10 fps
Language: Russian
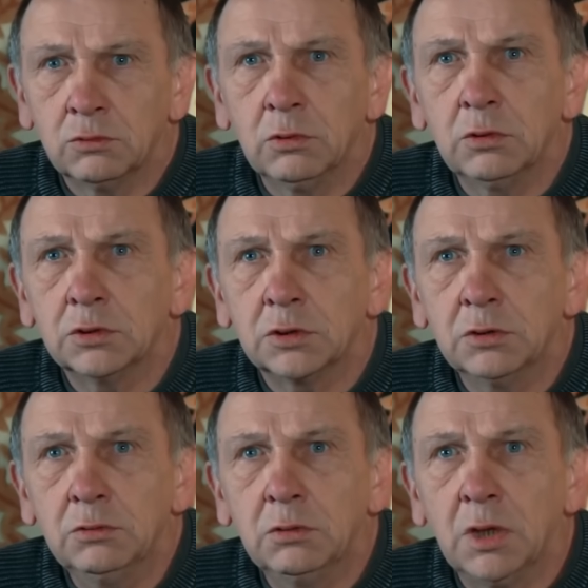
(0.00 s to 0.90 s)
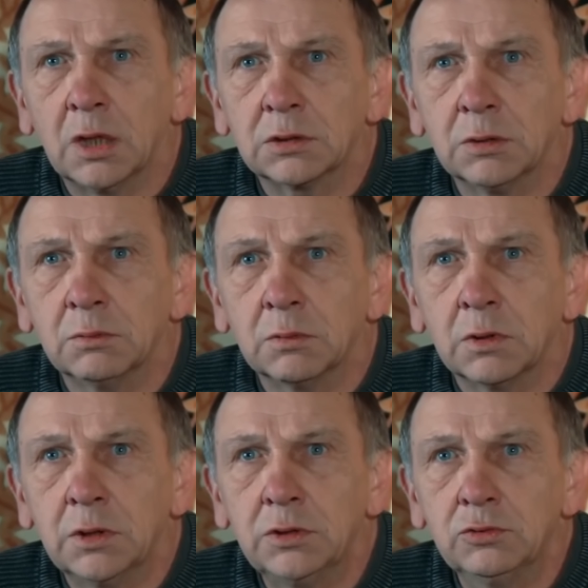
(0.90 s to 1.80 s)
солнышко, ну как там,
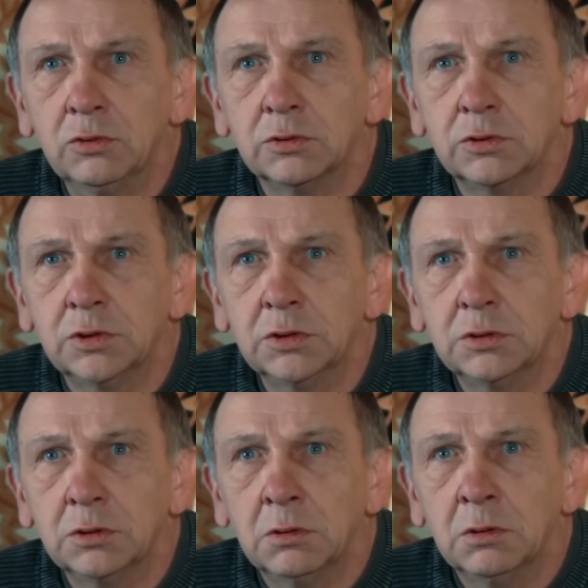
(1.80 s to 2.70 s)
горизонт чист?